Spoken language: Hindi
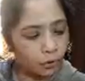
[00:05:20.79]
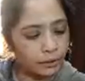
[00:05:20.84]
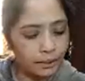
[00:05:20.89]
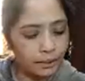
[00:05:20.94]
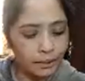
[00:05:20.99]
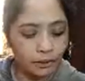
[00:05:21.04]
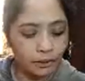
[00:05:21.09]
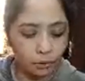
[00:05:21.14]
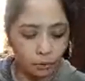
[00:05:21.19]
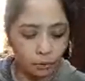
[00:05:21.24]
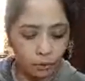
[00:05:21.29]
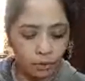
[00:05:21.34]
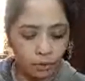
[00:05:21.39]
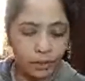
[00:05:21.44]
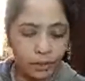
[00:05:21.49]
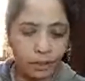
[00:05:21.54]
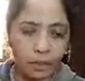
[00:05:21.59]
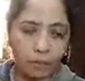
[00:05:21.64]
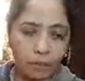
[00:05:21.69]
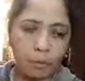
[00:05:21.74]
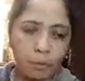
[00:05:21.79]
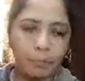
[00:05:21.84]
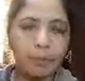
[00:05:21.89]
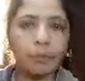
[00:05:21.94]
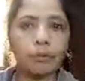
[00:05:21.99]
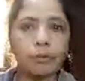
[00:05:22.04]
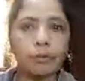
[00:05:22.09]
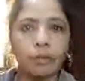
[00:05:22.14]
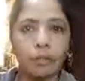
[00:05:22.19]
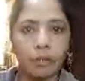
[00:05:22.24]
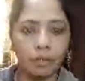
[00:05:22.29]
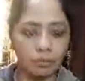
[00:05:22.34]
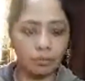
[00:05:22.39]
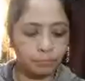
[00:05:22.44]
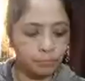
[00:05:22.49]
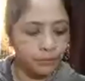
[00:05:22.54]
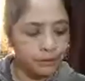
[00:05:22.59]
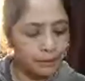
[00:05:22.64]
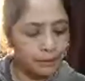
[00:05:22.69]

लॉक देखा तो लॉक लगा हुआ है पर आ,